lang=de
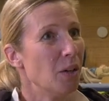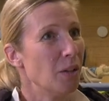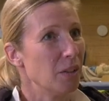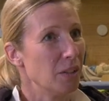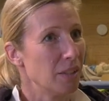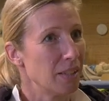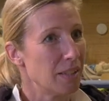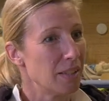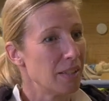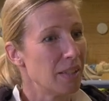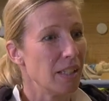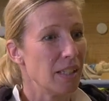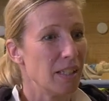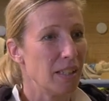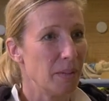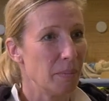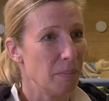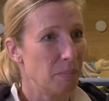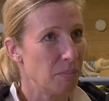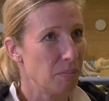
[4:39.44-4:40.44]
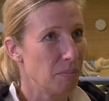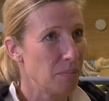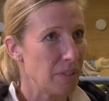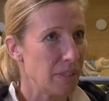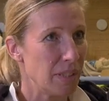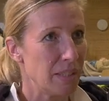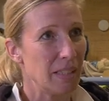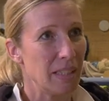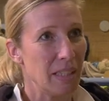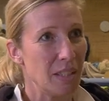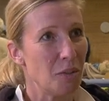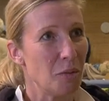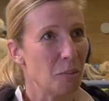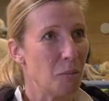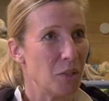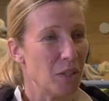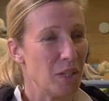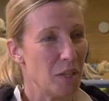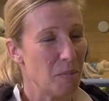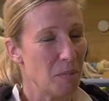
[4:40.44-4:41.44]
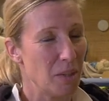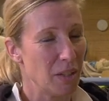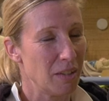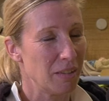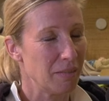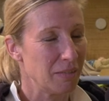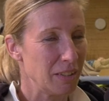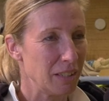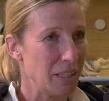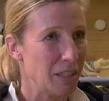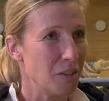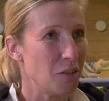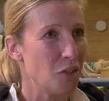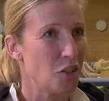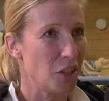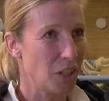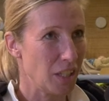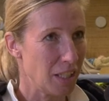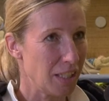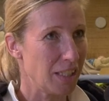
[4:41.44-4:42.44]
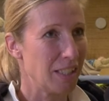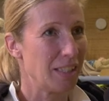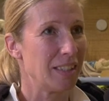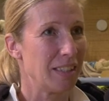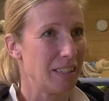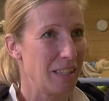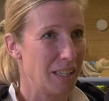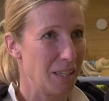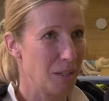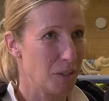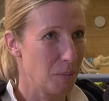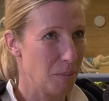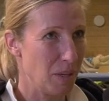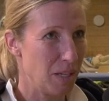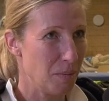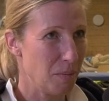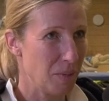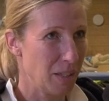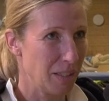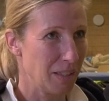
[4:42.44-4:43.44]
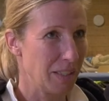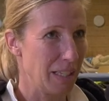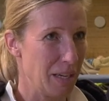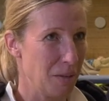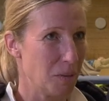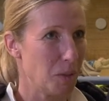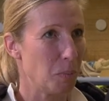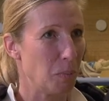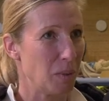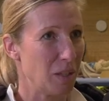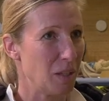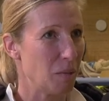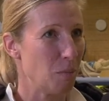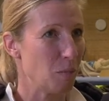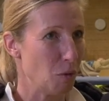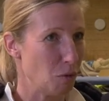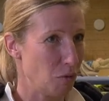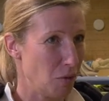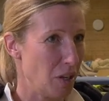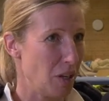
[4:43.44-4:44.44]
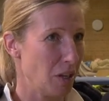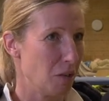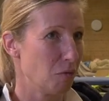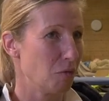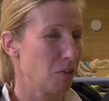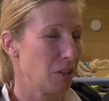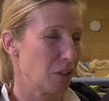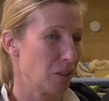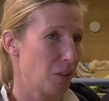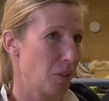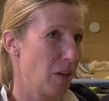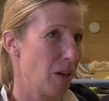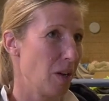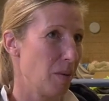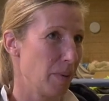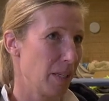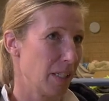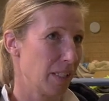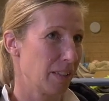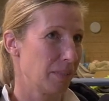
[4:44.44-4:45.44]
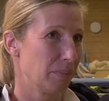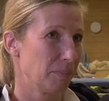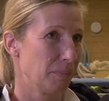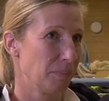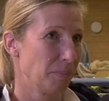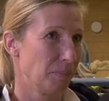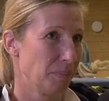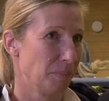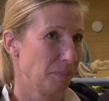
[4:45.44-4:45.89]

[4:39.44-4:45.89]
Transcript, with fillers: Und ähm, das muss ich immer ganz strikt aus meinem Hirn rausbringen, bevor ich anfange zu arbeiten.